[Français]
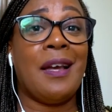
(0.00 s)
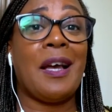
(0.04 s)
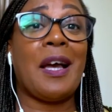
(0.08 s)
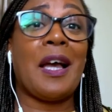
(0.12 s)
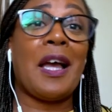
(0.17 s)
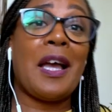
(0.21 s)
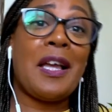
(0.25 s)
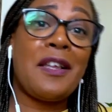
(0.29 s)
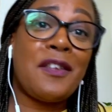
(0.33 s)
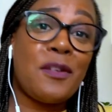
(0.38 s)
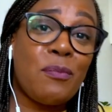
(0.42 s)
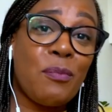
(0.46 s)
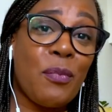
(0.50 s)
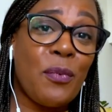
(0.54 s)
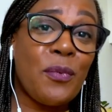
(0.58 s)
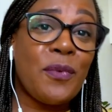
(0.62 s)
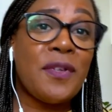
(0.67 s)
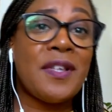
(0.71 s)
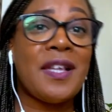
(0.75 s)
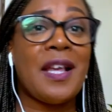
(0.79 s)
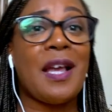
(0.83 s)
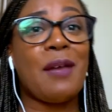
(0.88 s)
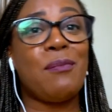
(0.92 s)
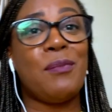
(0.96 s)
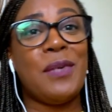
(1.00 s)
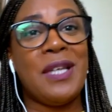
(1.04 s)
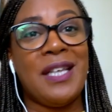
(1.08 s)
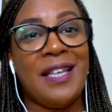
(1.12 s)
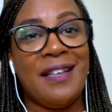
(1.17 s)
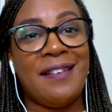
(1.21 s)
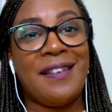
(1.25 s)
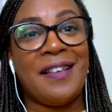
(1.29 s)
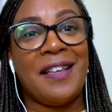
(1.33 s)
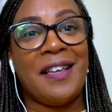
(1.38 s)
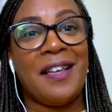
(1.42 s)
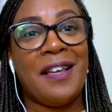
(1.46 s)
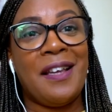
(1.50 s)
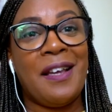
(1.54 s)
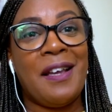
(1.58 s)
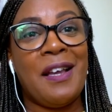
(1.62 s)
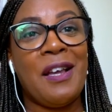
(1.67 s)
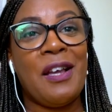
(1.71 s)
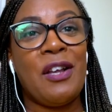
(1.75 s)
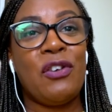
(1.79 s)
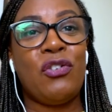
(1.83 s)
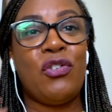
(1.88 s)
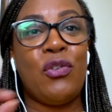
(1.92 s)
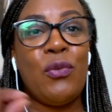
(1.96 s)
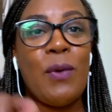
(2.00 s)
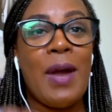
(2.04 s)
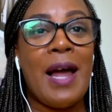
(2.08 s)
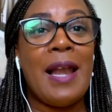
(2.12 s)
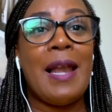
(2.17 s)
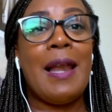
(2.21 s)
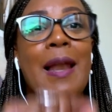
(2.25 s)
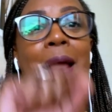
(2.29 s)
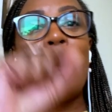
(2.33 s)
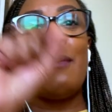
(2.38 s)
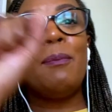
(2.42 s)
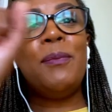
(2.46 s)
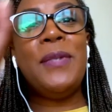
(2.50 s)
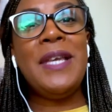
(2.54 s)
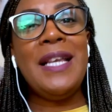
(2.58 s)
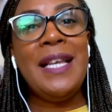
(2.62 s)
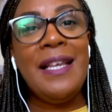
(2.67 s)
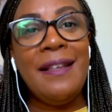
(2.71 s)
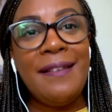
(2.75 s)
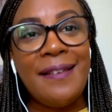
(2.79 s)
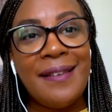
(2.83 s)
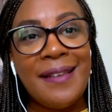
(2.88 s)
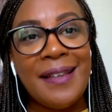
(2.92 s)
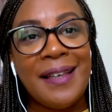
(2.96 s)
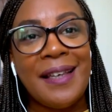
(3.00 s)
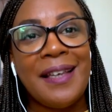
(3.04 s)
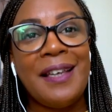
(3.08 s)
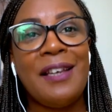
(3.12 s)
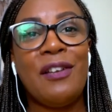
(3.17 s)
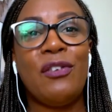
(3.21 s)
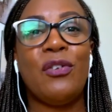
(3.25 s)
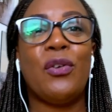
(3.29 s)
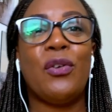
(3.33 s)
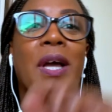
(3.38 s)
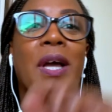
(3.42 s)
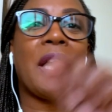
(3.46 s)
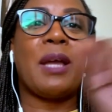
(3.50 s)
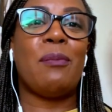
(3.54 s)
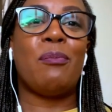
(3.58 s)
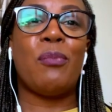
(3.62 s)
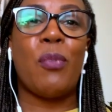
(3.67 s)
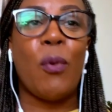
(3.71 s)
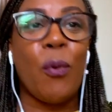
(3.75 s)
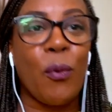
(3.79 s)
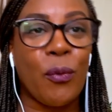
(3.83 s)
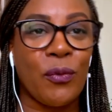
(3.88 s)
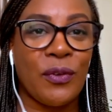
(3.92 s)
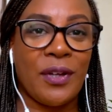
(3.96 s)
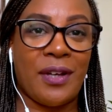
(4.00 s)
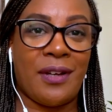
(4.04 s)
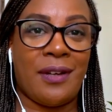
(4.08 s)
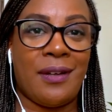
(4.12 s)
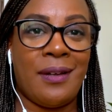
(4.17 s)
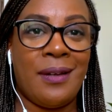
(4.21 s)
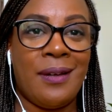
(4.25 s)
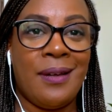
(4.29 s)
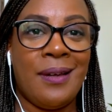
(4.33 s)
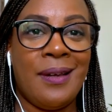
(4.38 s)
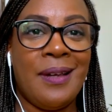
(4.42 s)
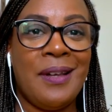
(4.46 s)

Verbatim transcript: Responsabilité. Tu as l'habilité répondre.